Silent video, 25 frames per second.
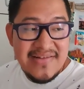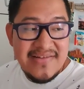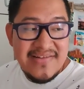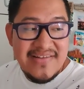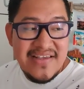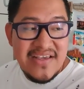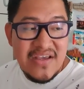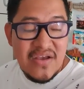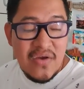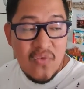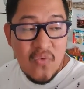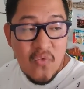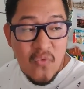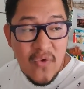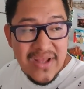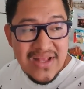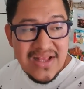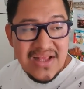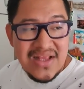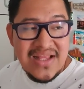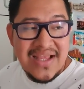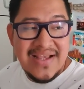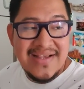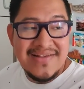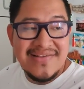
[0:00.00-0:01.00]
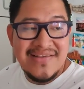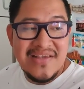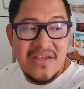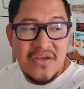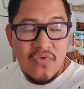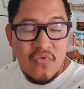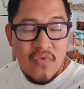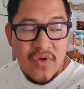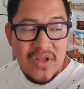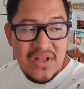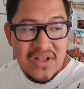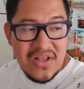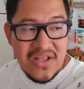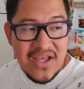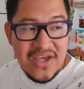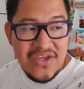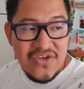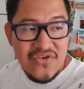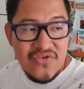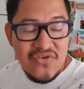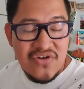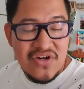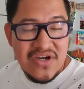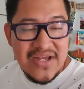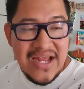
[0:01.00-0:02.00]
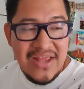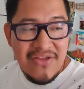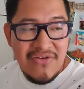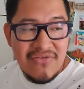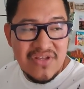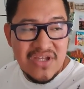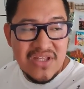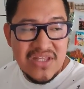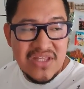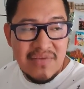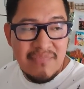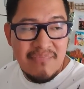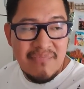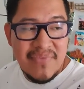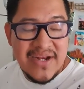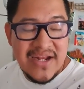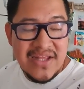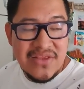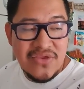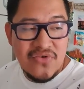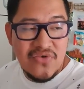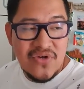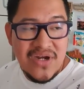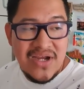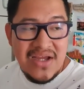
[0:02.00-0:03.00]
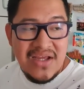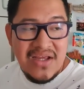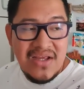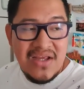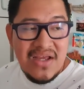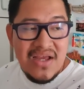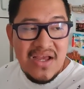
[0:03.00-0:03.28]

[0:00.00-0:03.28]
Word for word: 50 y 51 grados de temperatura.